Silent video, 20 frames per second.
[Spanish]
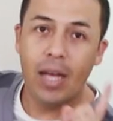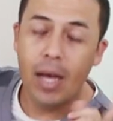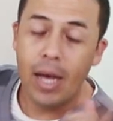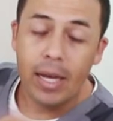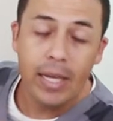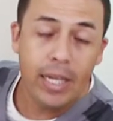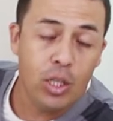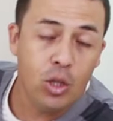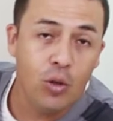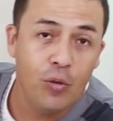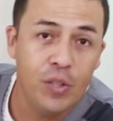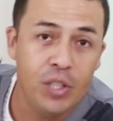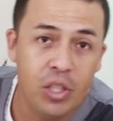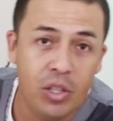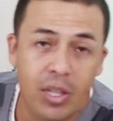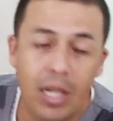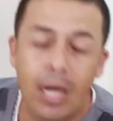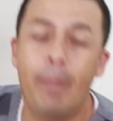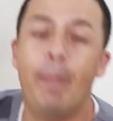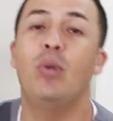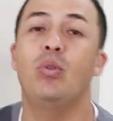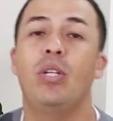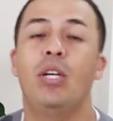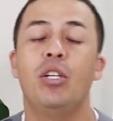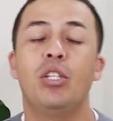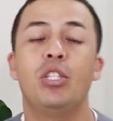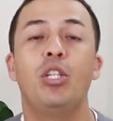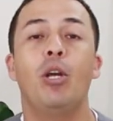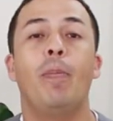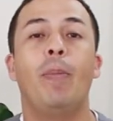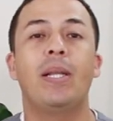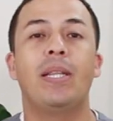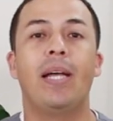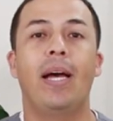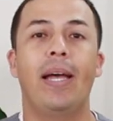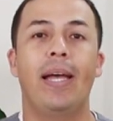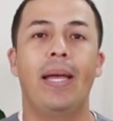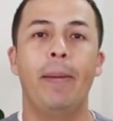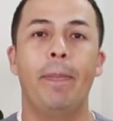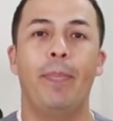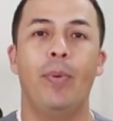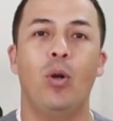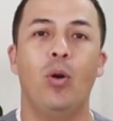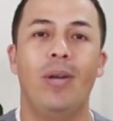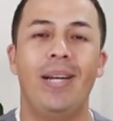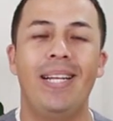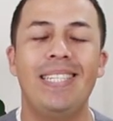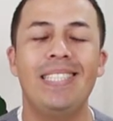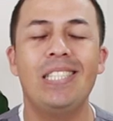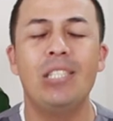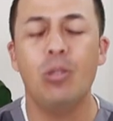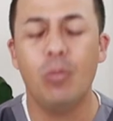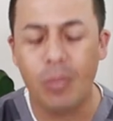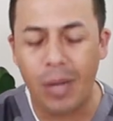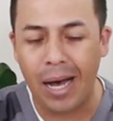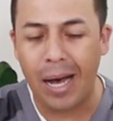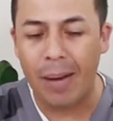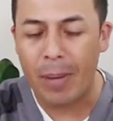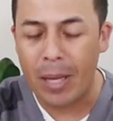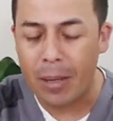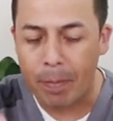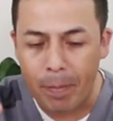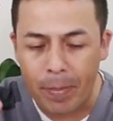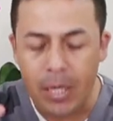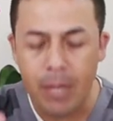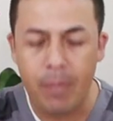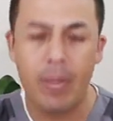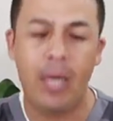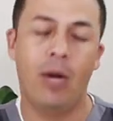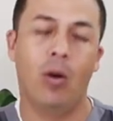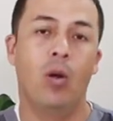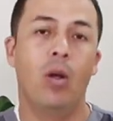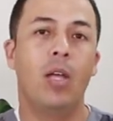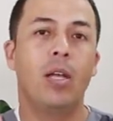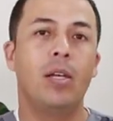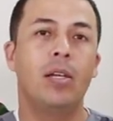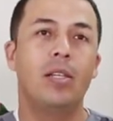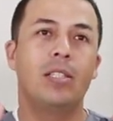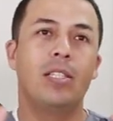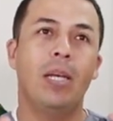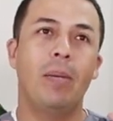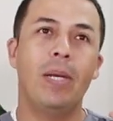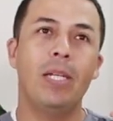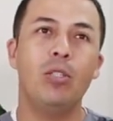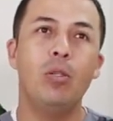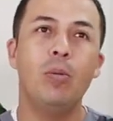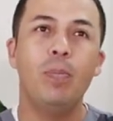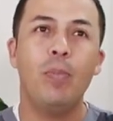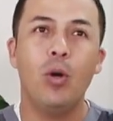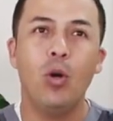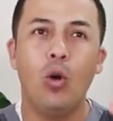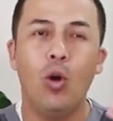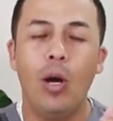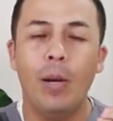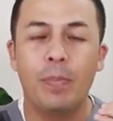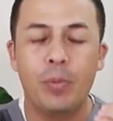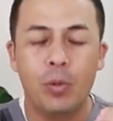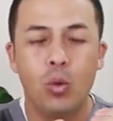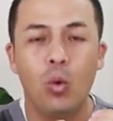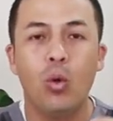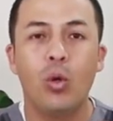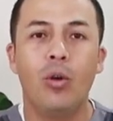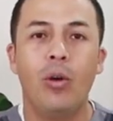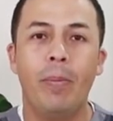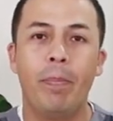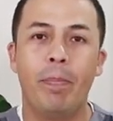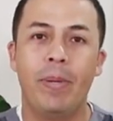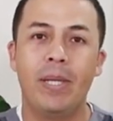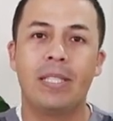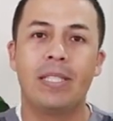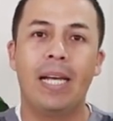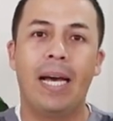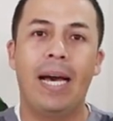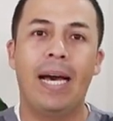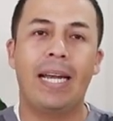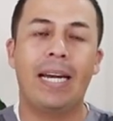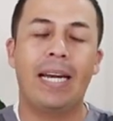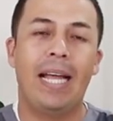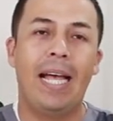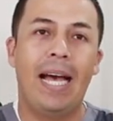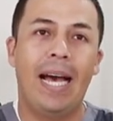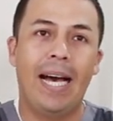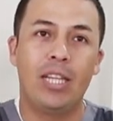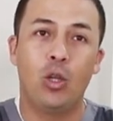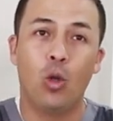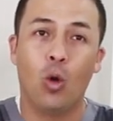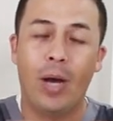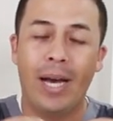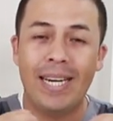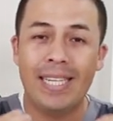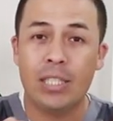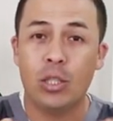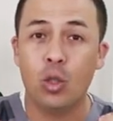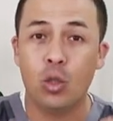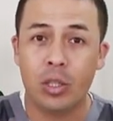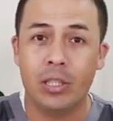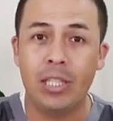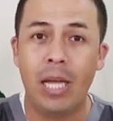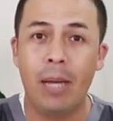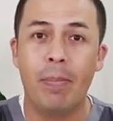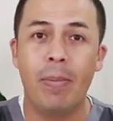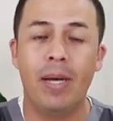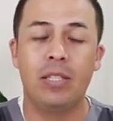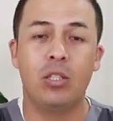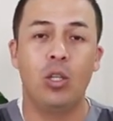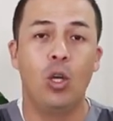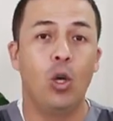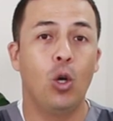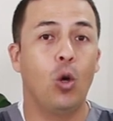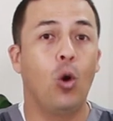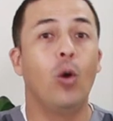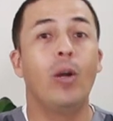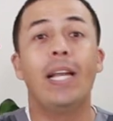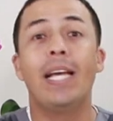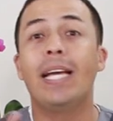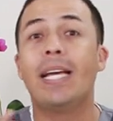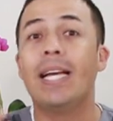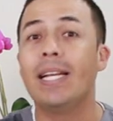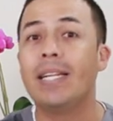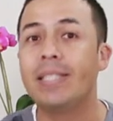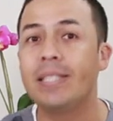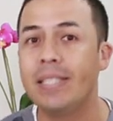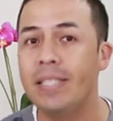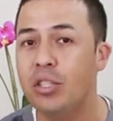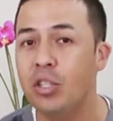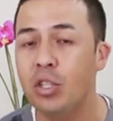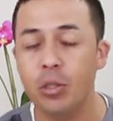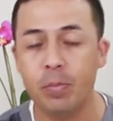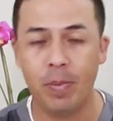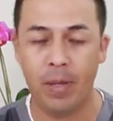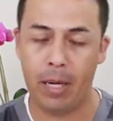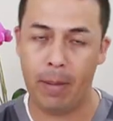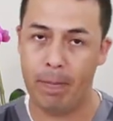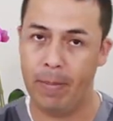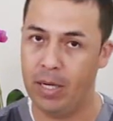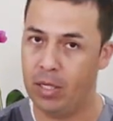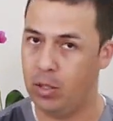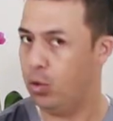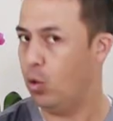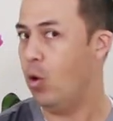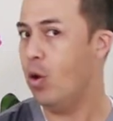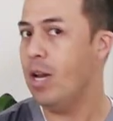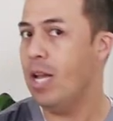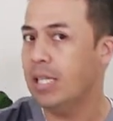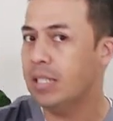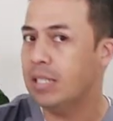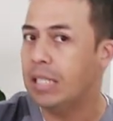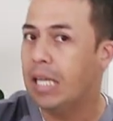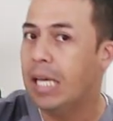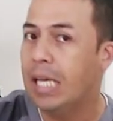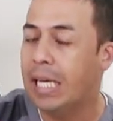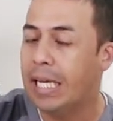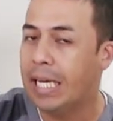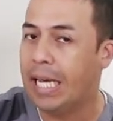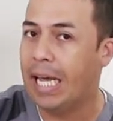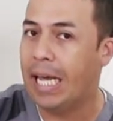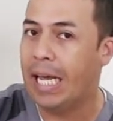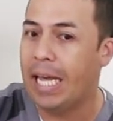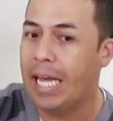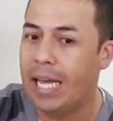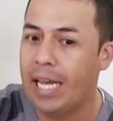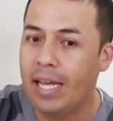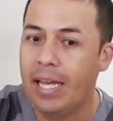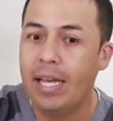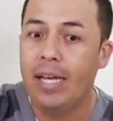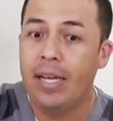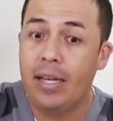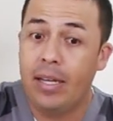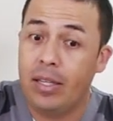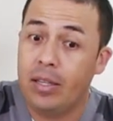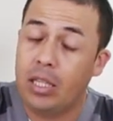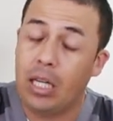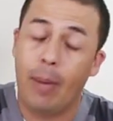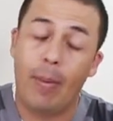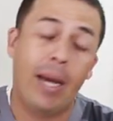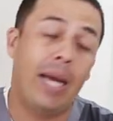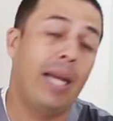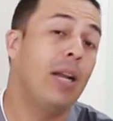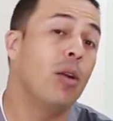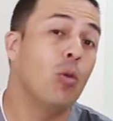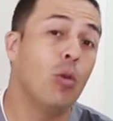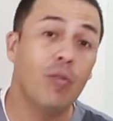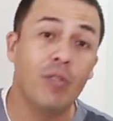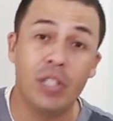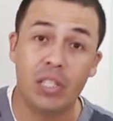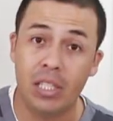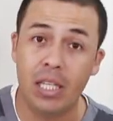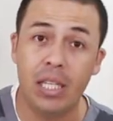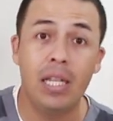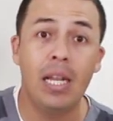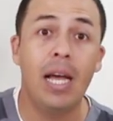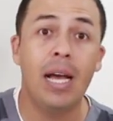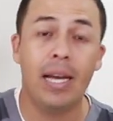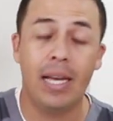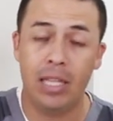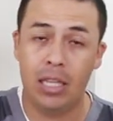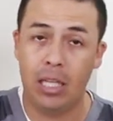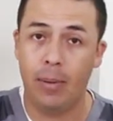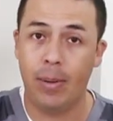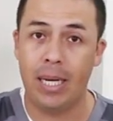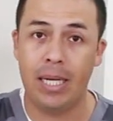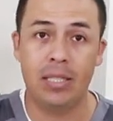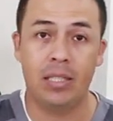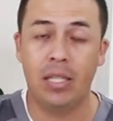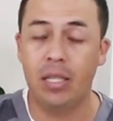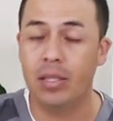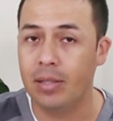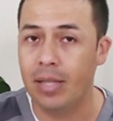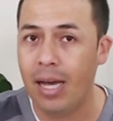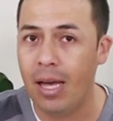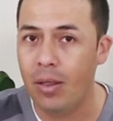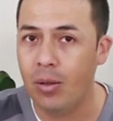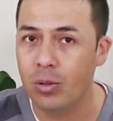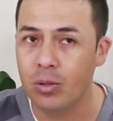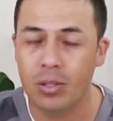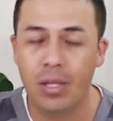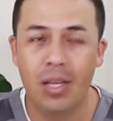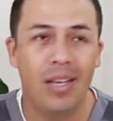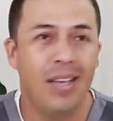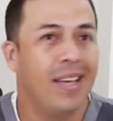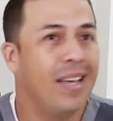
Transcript: Aquí tu fisioterapeuta y osteópata en progreso, a ver, primero, se me hace un poco absurdo empezar a tocar estos temas con ejercicios para personas que eh, trabajan en una oficina, que trabajan sentados.